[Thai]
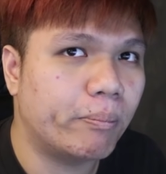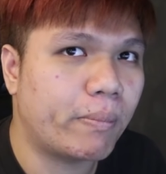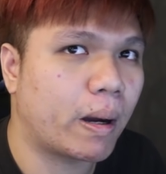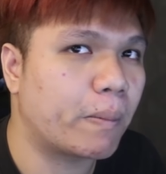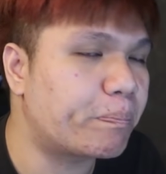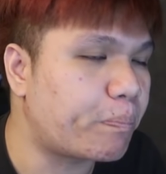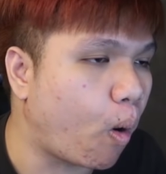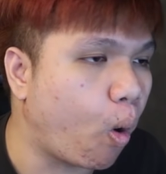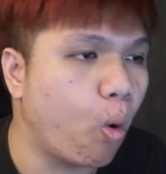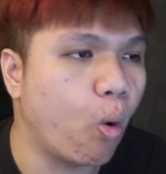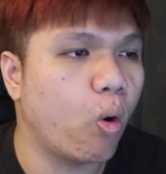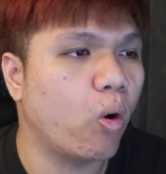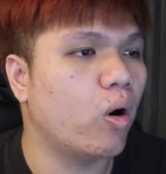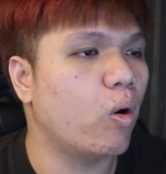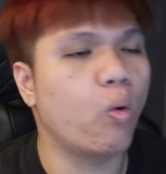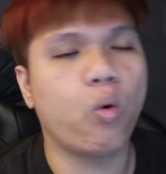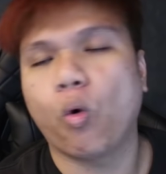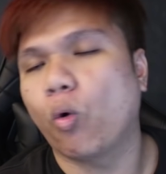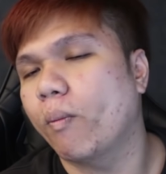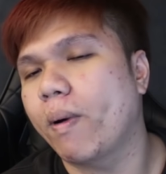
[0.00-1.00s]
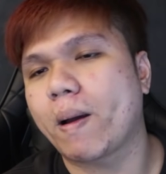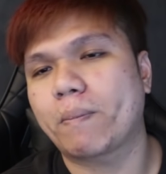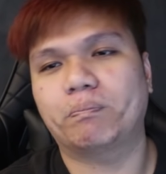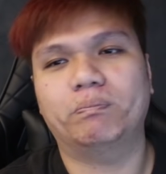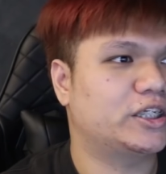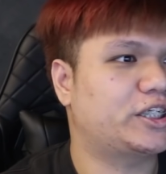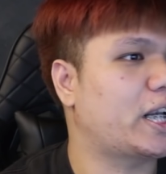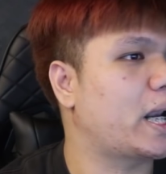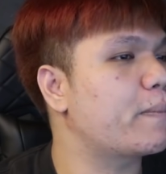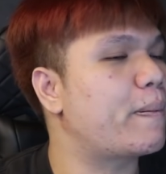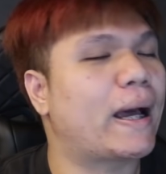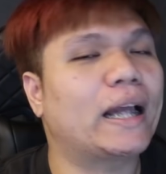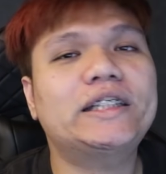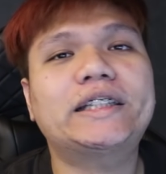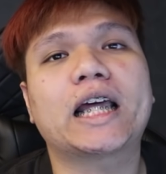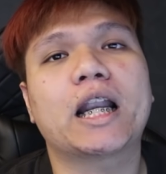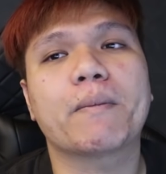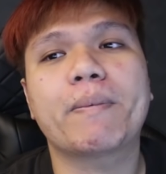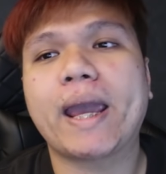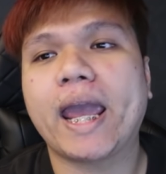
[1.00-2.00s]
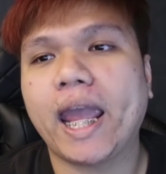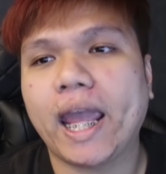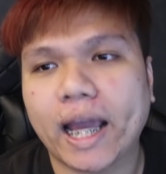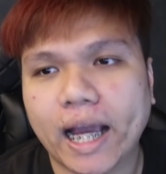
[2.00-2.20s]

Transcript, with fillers: มาปูหูแบบสารพัดสารเพ